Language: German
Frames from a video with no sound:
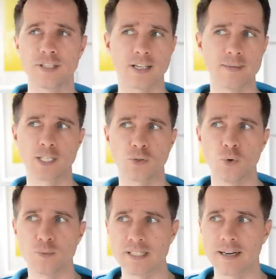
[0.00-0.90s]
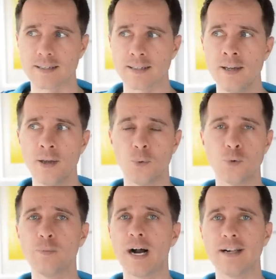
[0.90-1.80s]
Da kann man grob sagen,
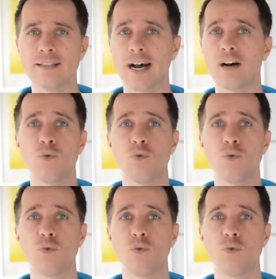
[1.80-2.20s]
überall da,